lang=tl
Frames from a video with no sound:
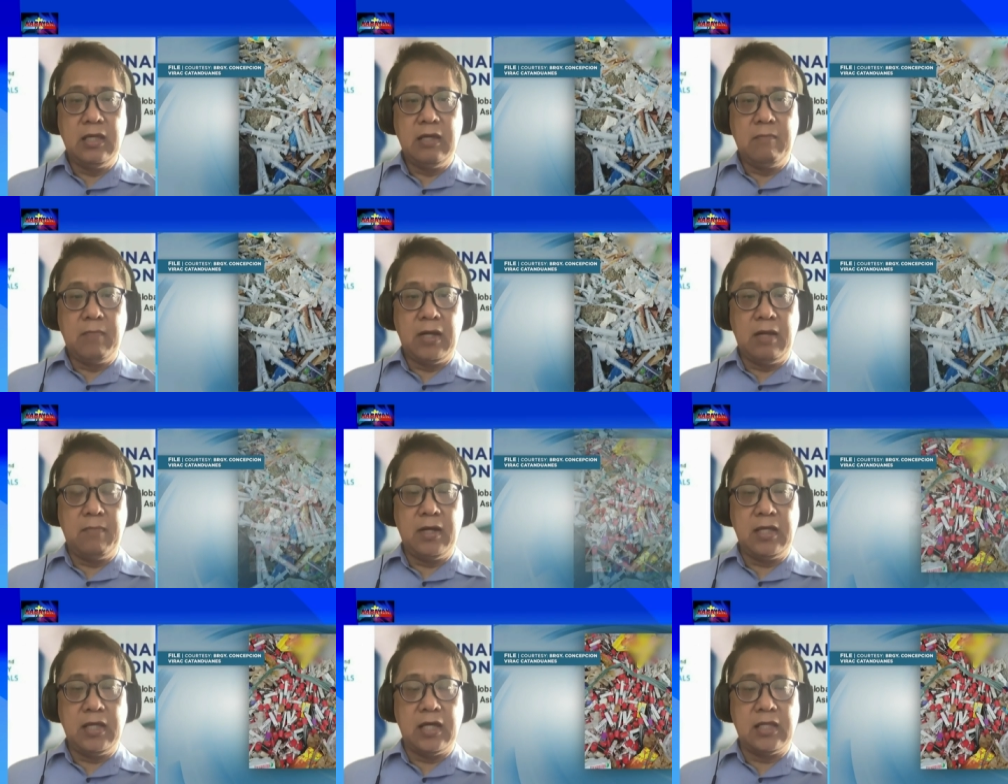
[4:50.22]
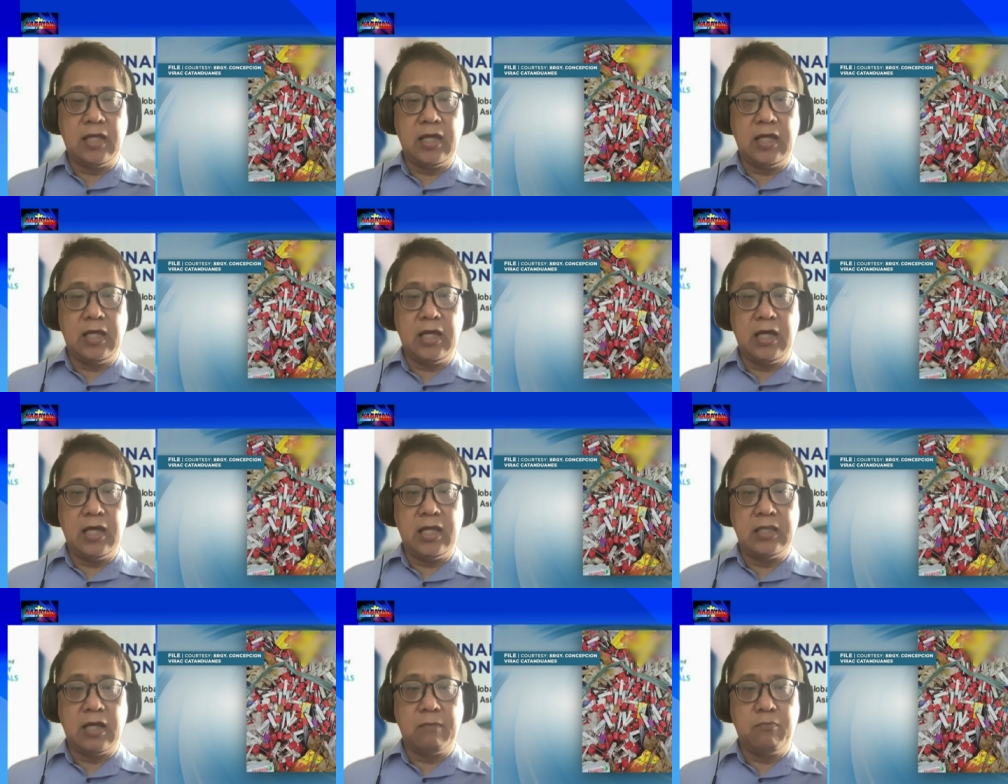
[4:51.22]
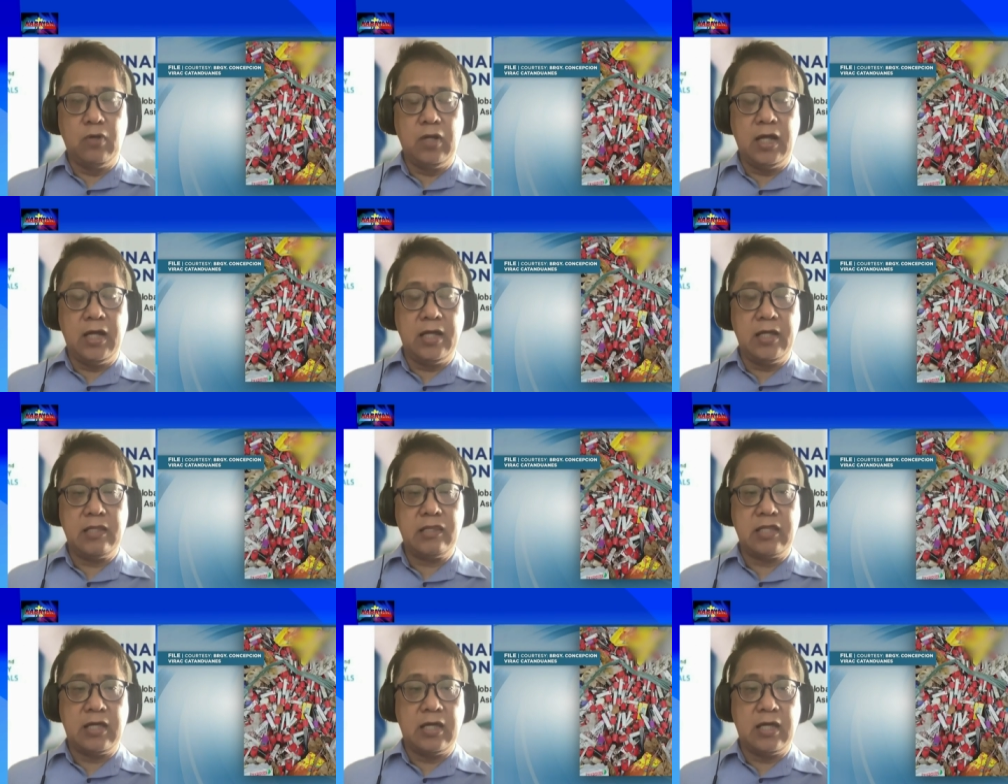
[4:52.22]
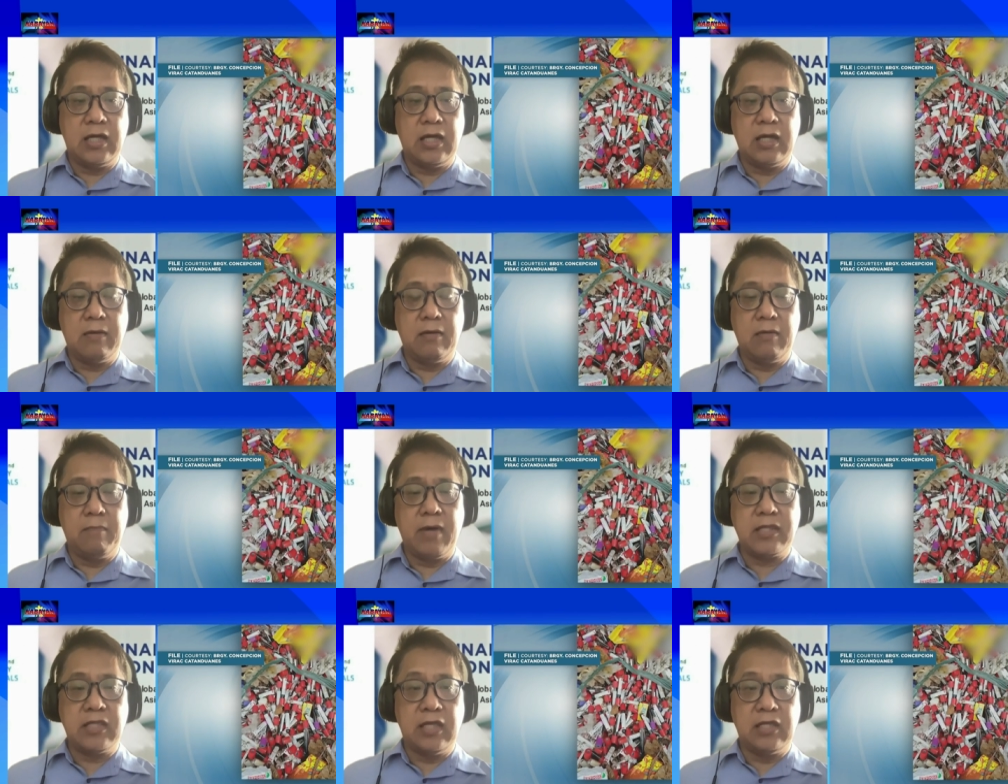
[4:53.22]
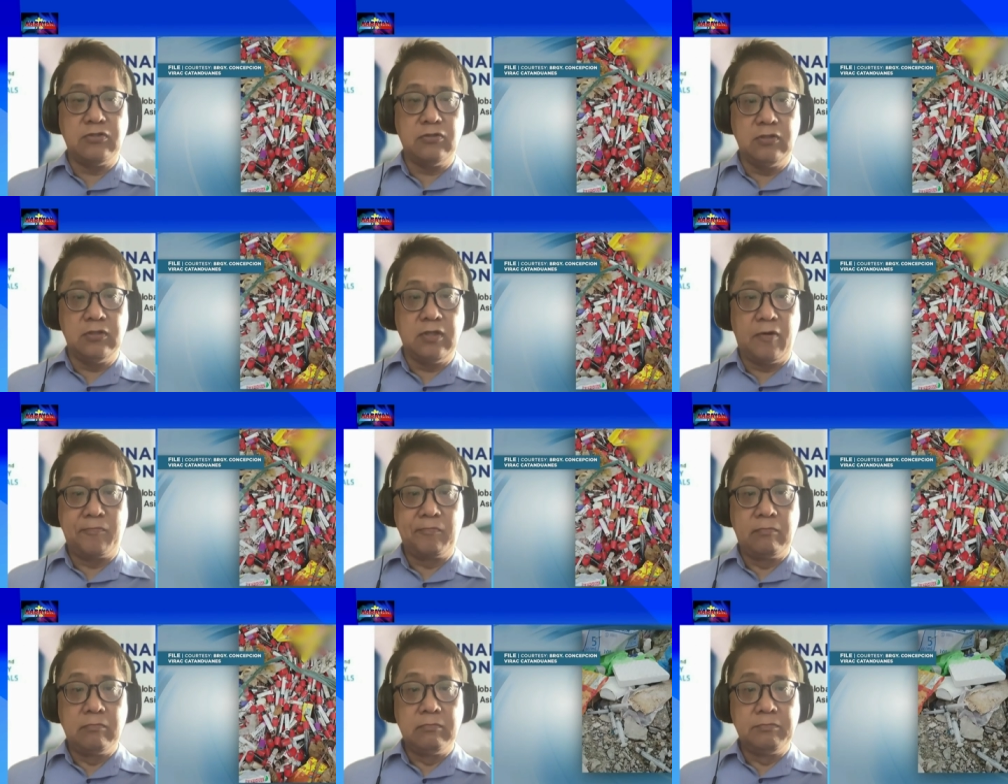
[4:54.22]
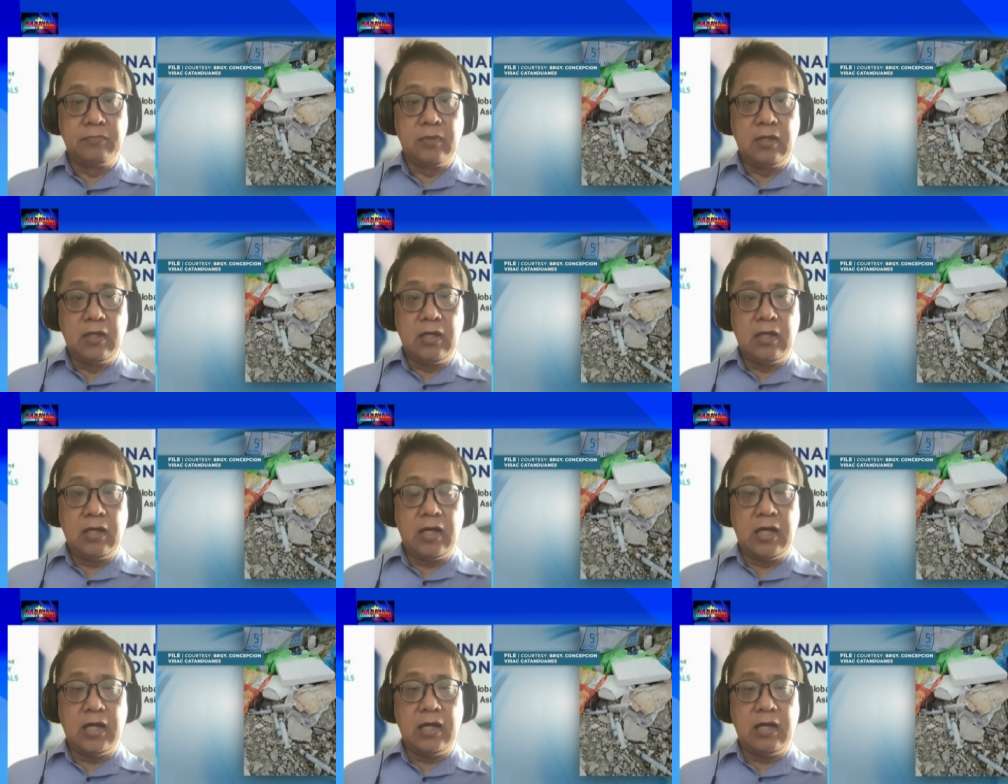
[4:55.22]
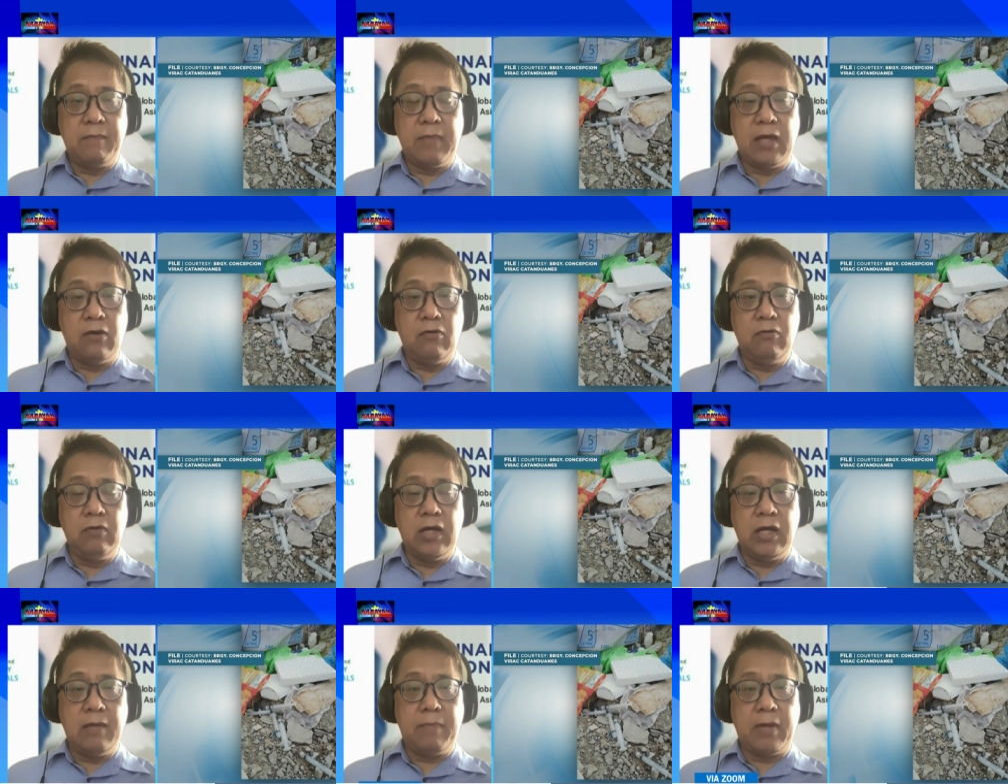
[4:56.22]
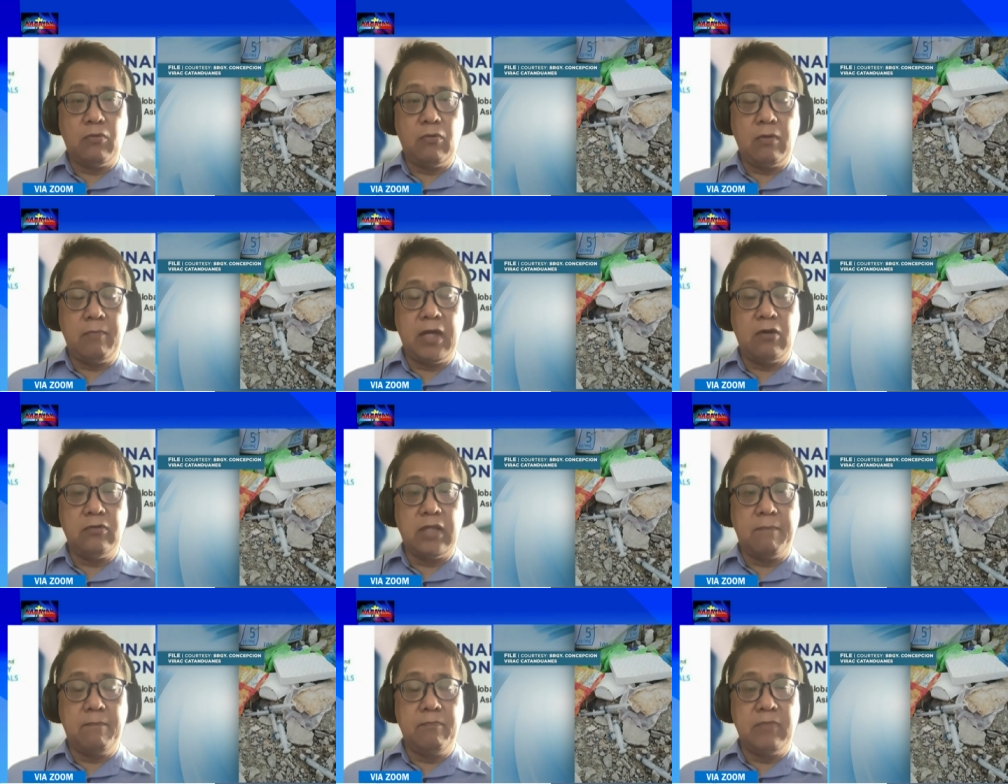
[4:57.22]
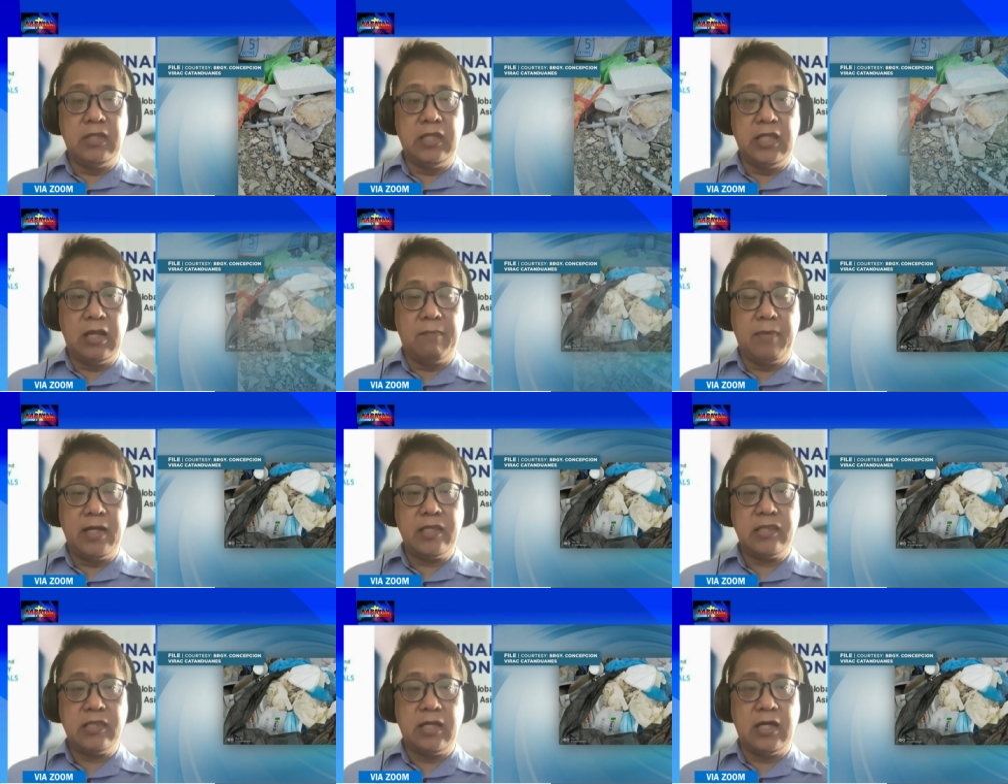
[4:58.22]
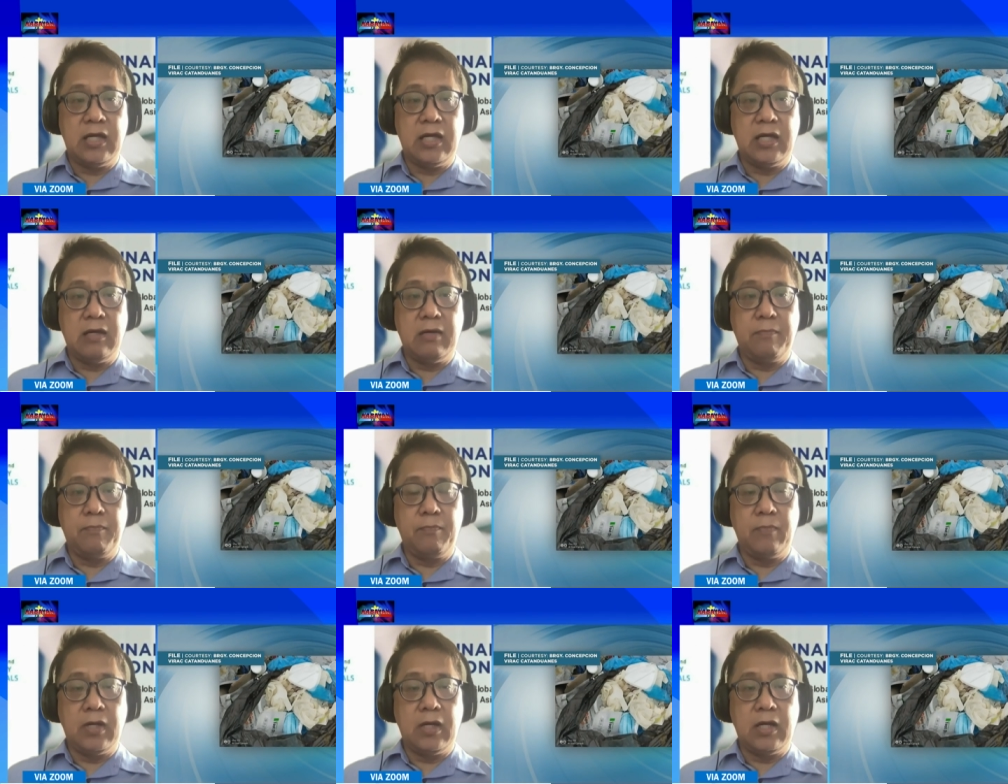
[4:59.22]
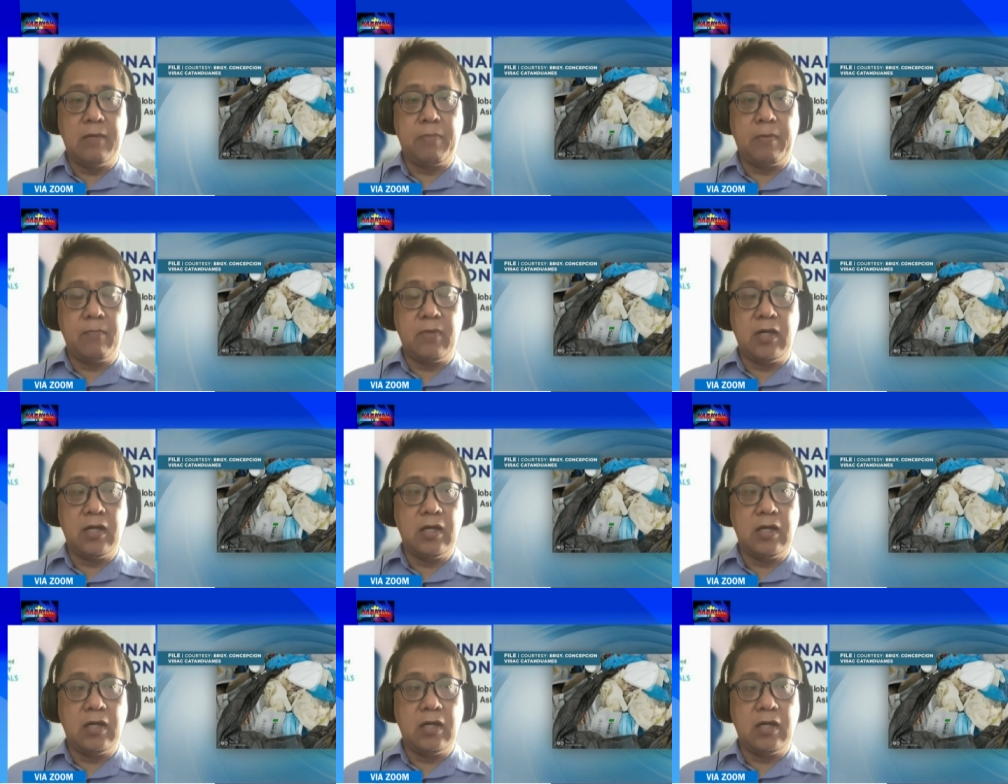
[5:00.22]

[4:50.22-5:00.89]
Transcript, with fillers: malamang yan ay uh, nagmula sa vaccination. Uh, merong uh, panok, merong lab, inilabas na uh, uh,